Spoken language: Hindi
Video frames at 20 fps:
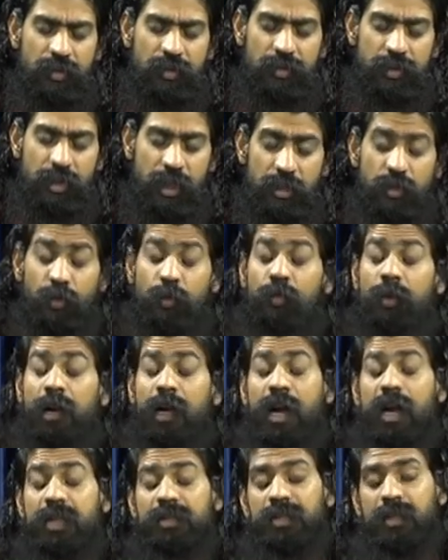
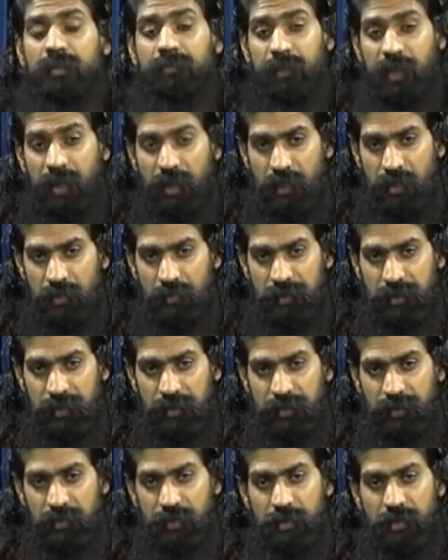चतुर्वर्णाश्रम धर्म
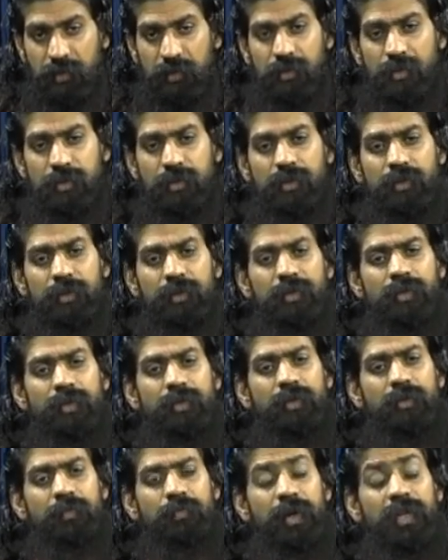
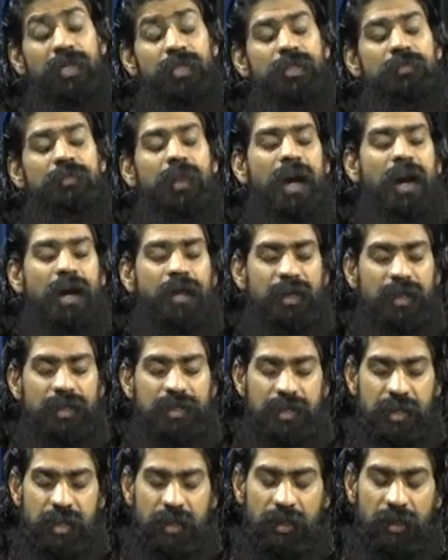पंच
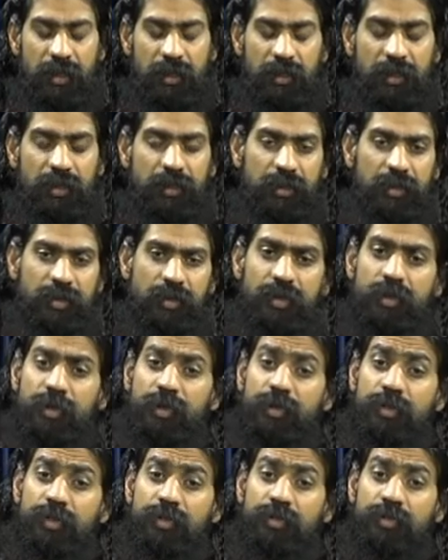महायज्ञ
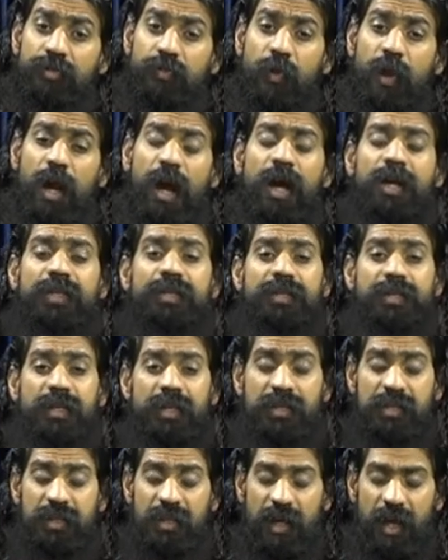सोलह
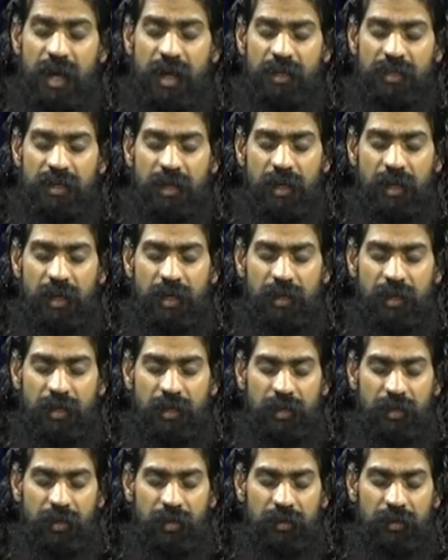संस्कार से लेकर के